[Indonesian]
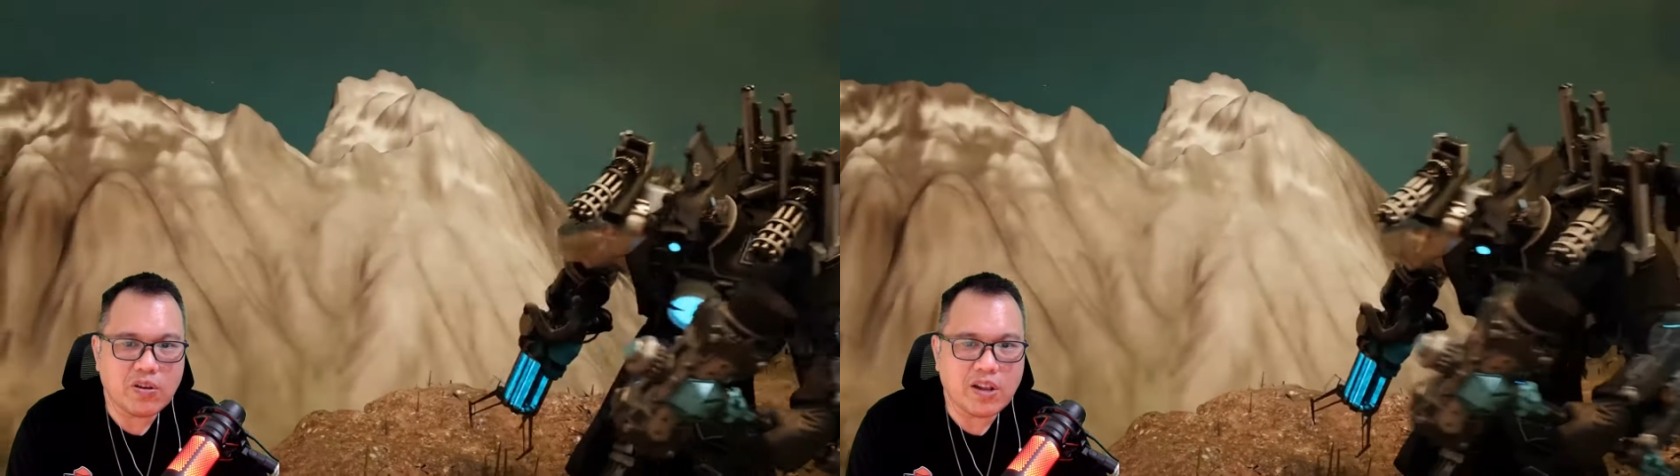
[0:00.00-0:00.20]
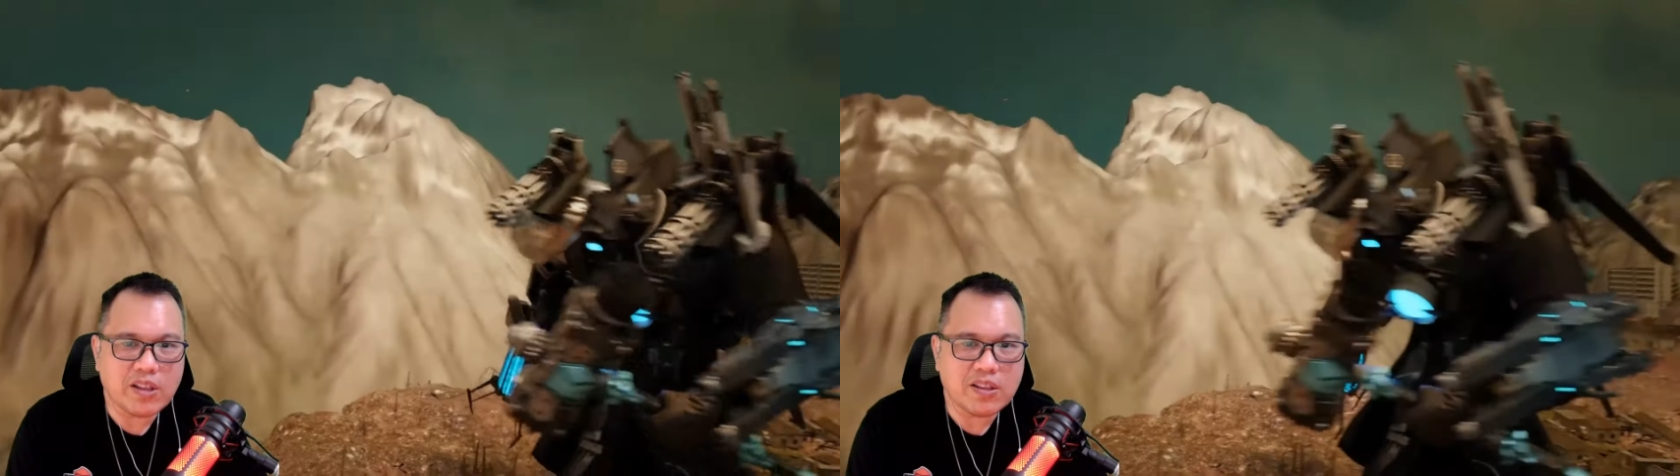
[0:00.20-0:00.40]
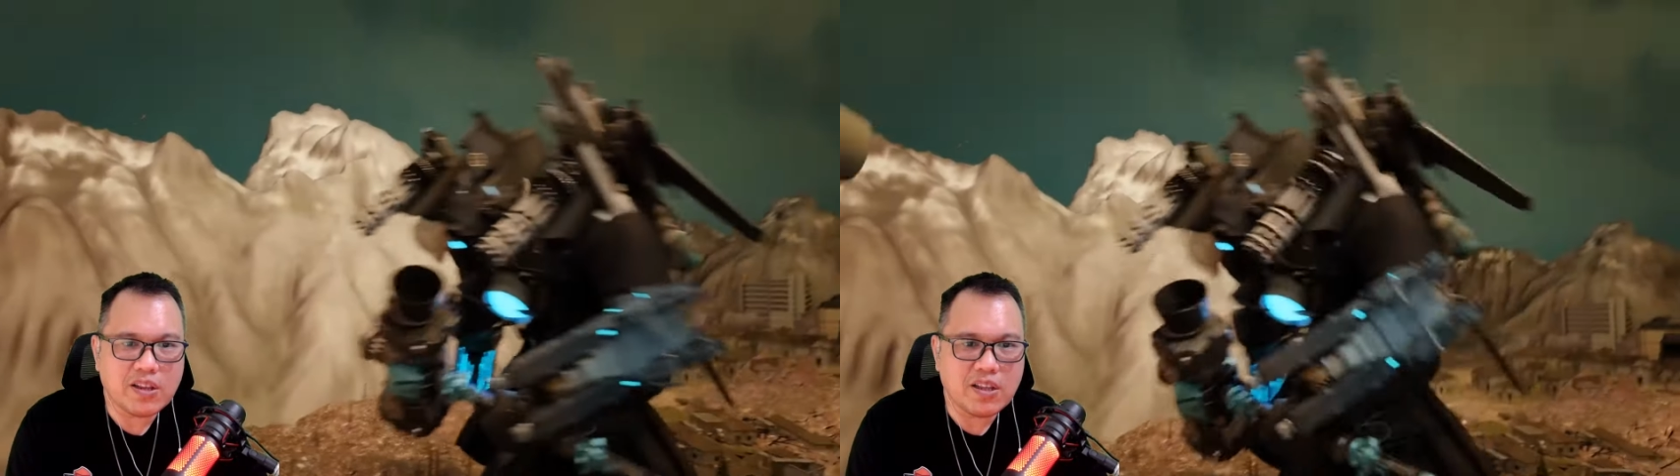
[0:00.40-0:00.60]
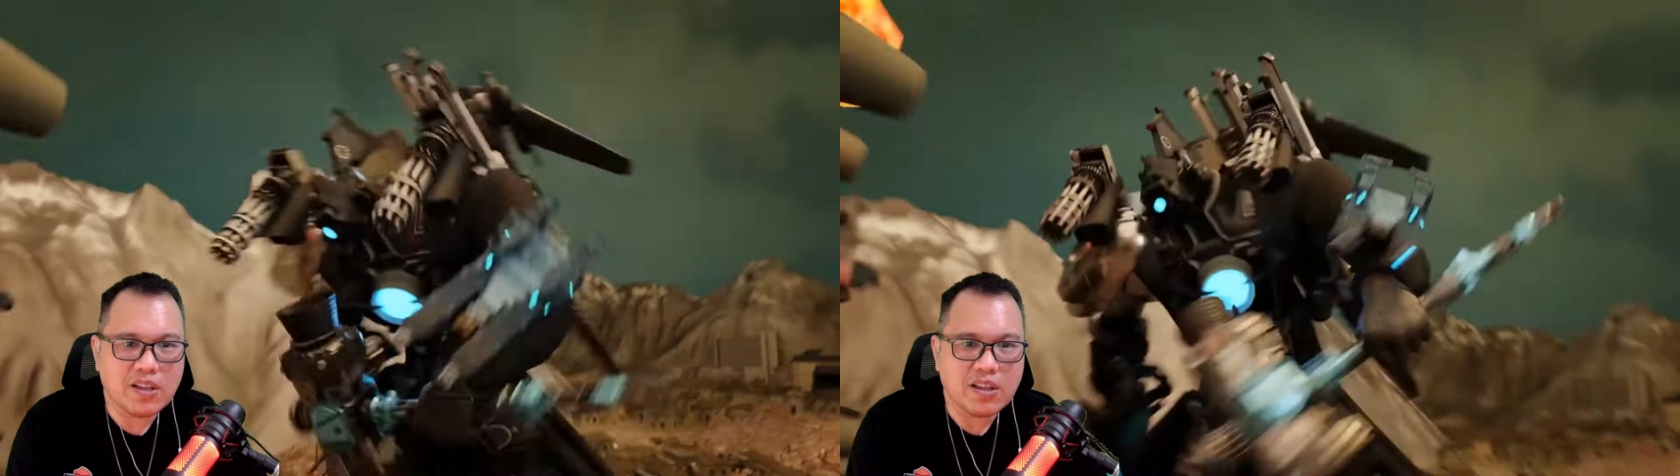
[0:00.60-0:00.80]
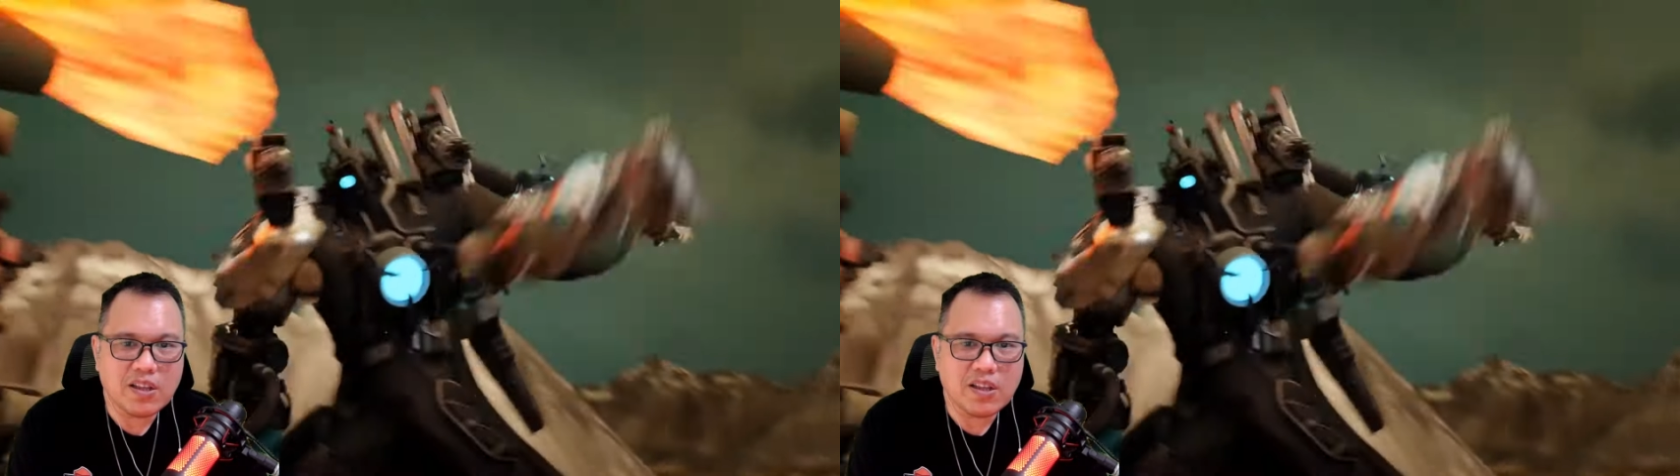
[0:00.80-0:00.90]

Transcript: toilet ini.